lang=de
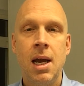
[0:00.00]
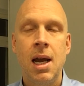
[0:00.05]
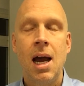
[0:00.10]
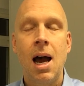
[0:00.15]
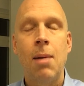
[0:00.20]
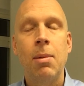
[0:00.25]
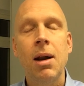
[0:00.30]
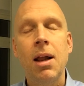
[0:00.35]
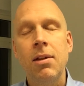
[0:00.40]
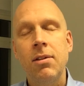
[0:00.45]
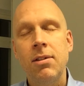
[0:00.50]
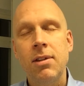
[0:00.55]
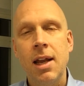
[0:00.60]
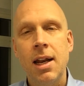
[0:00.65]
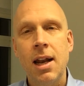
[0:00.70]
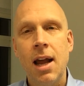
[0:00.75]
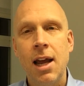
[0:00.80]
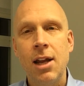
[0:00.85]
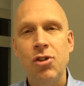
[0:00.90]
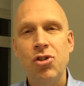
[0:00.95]
Aber das ist
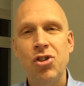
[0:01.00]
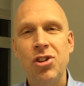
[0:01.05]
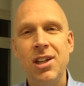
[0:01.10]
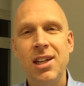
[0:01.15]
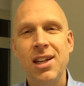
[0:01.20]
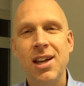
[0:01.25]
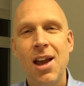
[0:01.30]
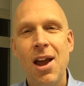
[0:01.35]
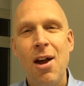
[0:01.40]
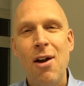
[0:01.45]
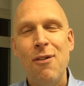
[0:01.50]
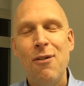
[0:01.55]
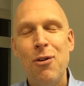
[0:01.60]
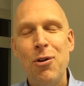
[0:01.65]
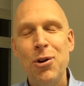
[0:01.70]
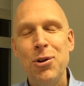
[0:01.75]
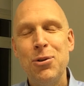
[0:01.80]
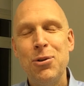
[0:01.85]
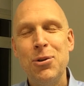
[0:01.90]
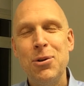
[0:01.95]
ein Einstieg, wo
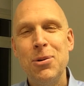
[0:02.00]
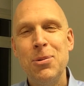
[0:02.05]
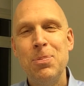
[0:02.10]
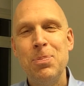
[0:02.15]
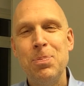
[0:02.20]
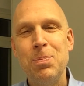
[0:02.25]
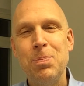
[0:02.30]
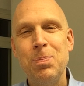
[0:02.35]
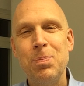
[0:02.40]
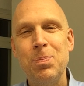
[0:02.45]
du,